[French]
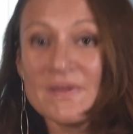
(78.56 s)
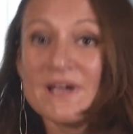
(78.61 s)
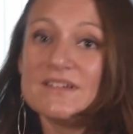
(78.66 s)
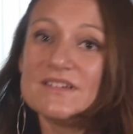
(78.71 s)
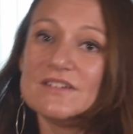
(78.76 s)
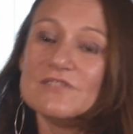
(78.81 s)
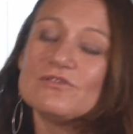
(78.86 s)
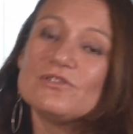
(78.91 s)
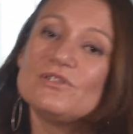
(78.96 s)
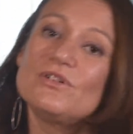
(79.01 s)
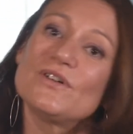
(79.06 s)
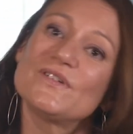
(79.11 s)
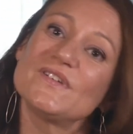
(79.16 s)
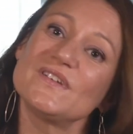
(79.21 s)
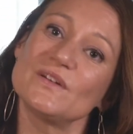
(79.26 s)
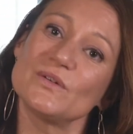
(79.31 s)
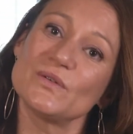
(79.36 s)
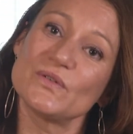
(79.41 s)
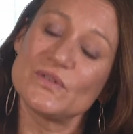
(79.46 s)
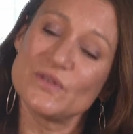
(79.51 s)
Si vous
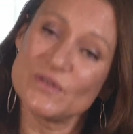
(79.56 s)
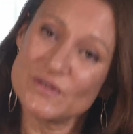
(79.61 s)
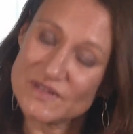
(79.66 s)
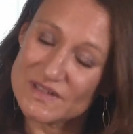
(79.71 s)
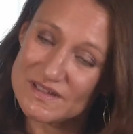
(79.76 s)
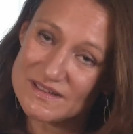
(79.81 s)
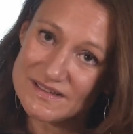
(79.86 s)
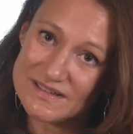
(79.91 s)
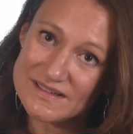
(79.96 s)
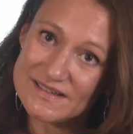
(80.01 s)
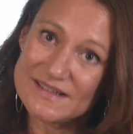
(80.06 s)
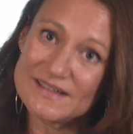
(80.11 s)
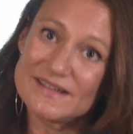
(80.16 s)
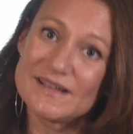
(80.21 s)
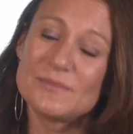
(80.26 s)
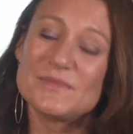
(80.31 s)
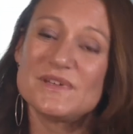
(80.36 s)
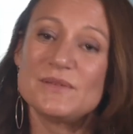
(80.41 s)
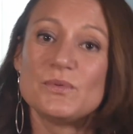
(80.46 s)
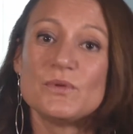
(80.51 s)
lancez en société, c'est
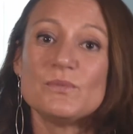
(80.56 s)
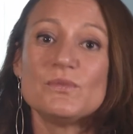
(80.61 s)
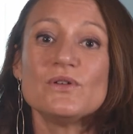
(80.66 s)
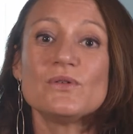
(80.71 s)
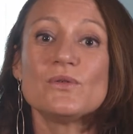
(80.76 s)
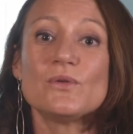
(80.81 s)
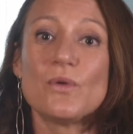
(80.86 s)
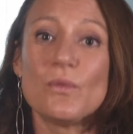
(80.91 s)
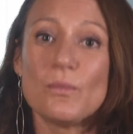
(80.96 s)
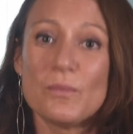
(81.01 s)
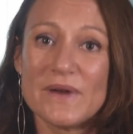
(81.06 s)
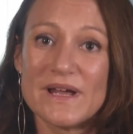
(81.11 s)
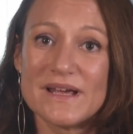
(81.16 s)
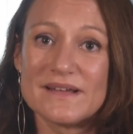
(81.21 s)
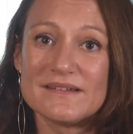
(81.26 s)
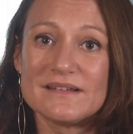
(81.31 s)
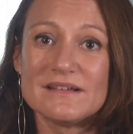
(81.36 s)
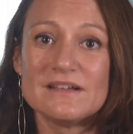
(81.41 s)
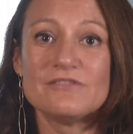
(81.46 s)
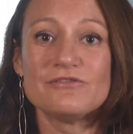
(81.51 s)
un petit peu plus
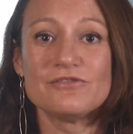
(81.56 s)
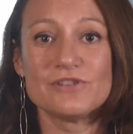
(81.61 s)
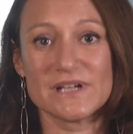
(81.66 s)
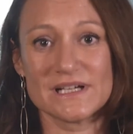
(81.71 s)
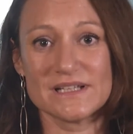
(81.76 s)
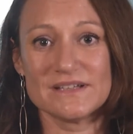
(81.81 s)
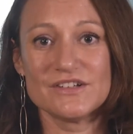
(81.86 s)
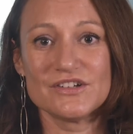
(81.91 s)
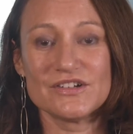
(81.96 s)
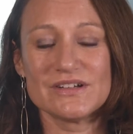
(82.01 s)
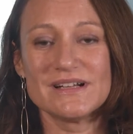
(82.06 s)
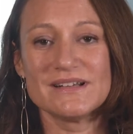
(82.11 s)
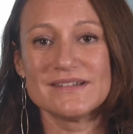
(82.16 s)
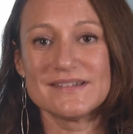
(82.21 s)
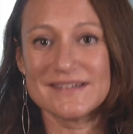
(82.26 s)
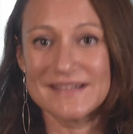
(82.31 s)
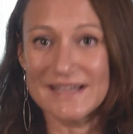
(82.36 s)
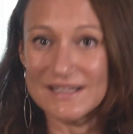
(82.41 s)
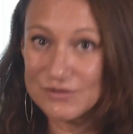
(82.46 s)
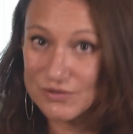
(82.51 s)
complexe. Il faut rédiger les
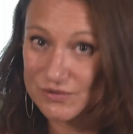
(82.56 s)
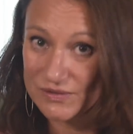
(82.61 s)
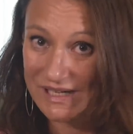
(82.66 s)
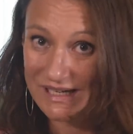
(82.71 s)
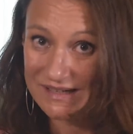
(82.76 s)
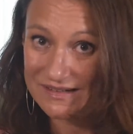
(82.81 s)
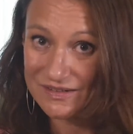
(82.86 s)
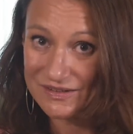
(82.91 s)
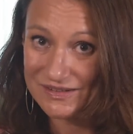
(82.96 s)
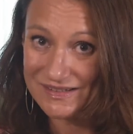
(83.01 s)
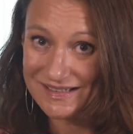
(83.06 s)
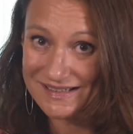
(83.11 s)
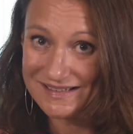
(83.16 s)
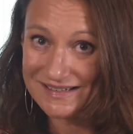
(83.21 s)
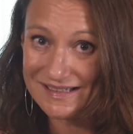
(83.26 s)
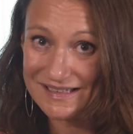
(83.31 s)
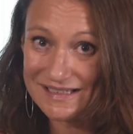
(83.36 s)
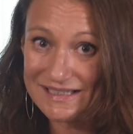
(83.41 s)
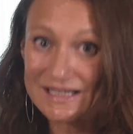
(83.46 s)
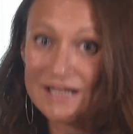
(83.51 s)
statuts de la
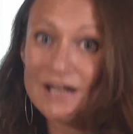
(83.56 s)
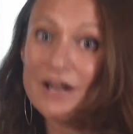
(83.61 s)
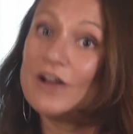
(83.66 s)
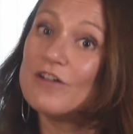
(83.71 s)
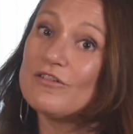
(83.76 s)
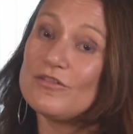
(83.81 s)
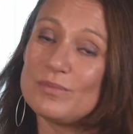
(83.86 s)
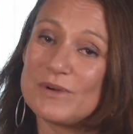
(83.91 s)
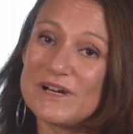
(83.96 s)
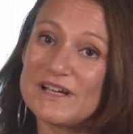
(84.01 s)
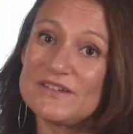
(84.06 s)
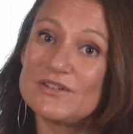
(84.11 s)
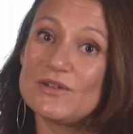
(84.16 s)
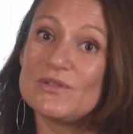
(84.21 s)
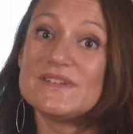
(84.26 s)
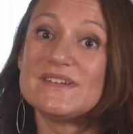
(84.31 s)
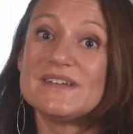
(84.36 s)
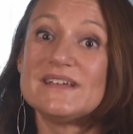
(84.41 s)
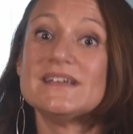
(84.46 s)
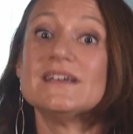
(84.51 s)
société, vous
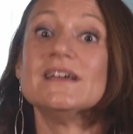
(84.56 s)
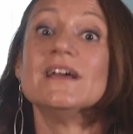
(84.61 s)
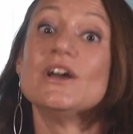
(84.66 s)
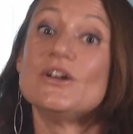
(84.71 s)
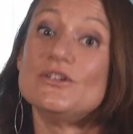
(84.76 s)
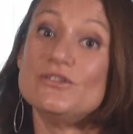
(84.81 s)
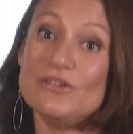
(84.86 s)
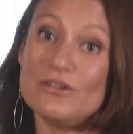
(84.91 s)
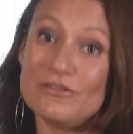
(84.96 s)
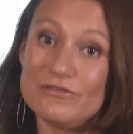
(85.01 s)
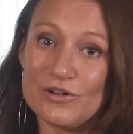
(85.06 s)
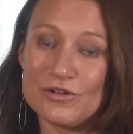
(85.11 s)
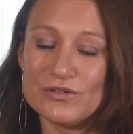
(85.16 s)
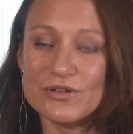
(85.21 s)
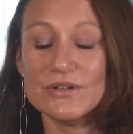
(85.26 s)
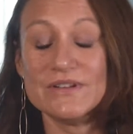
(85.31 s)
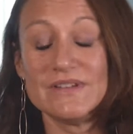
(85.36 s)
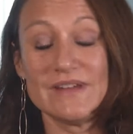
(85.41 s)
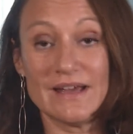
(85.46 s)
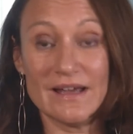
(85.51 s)
présenter devant
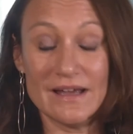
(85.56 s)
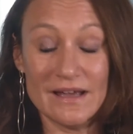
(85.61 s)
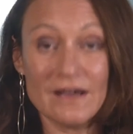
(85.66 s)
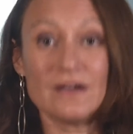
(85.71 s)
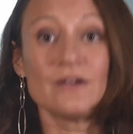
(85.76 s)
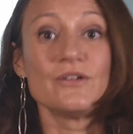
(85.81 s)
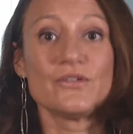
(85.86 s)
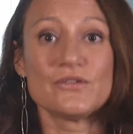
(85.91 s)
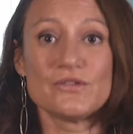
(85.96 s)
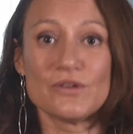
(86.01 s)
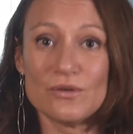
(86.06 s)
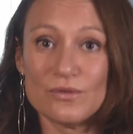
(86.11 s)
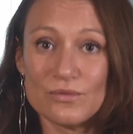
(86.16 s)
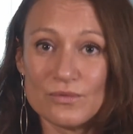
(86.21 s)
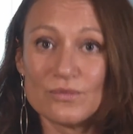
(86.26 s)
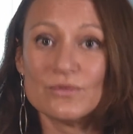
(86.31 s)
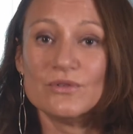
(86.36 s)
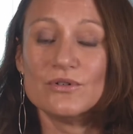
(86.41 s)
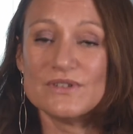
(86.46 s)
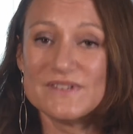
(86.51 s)
notaire,
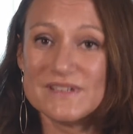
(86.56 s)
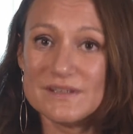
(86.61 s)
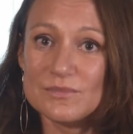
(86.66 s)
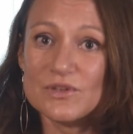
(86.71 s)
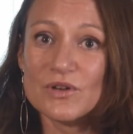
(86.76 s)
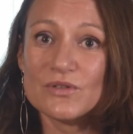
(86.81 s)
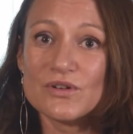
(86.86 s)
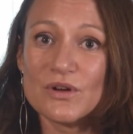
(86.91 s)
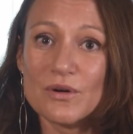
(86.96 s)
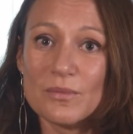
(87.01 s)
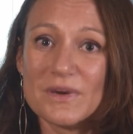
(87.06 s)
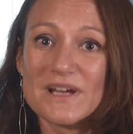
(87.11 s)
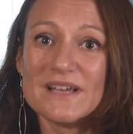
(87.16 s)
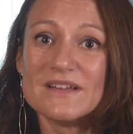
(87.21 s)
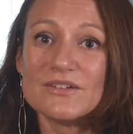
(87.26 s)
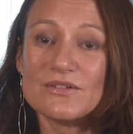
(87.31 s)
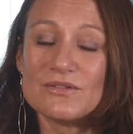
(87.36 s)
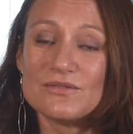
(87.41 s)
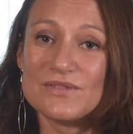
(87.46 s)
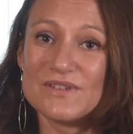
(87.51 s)
selon le type
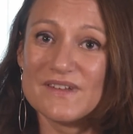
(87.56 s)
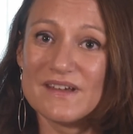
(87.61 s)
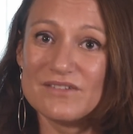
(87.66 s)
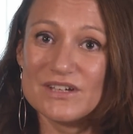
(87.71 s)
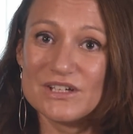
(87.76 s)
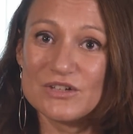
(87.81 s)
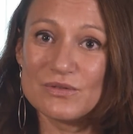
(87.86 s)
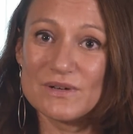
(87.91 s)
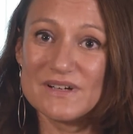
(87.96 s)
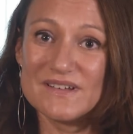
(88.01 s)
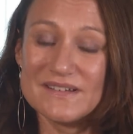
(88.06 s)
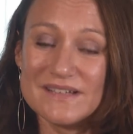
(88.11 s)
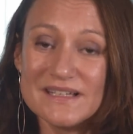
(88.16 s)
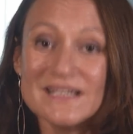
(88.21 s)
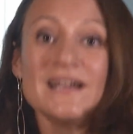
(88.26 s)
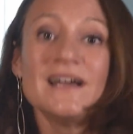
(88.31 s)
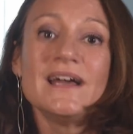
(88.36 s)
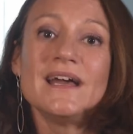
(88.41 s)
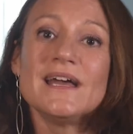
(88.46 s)
d'entreprise que vous avez choisi,